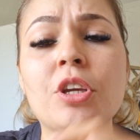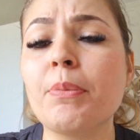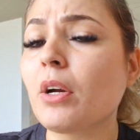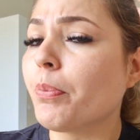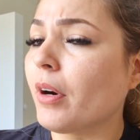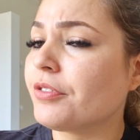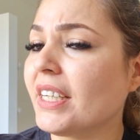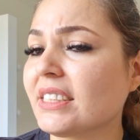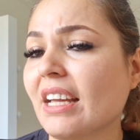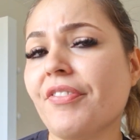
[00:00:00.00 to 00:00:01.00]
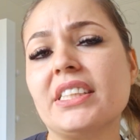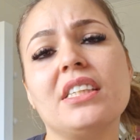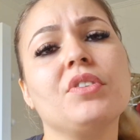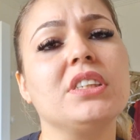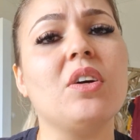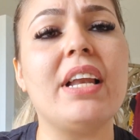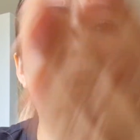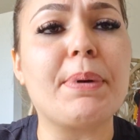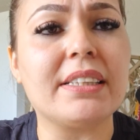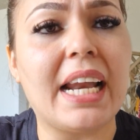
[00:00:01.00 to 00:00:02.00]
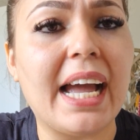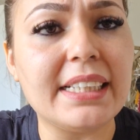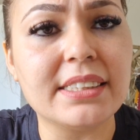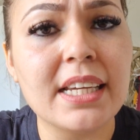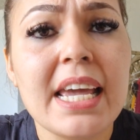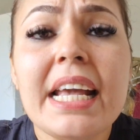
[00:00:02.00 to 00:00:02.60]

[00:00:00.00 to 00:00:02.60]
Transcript: inimigo por vezes quer fazer você olhar para trás,